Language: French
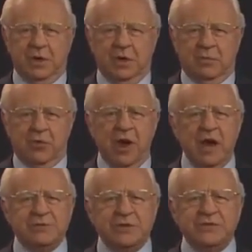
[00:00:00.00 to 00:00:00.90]
Peut-être
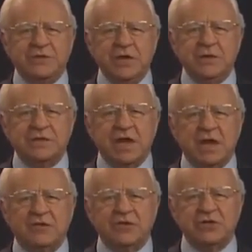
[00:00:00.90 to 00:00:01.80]
avez-vous vu le
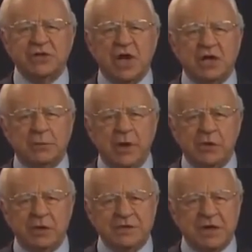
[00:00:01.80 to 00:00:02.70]
documentaire
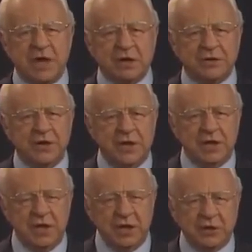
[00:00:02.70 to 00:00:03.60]
télévisé intitulé
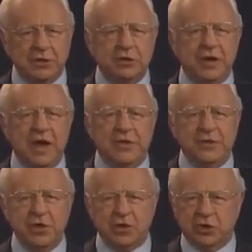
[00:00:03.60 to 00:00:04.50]
Hitler et
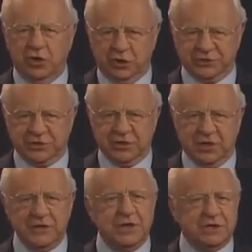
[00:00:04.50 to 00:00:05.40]
l'occultisme sur la
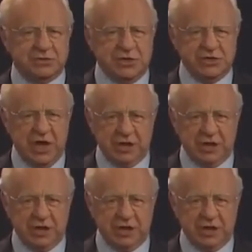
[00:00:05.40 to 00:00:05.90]
chaîne Histoire.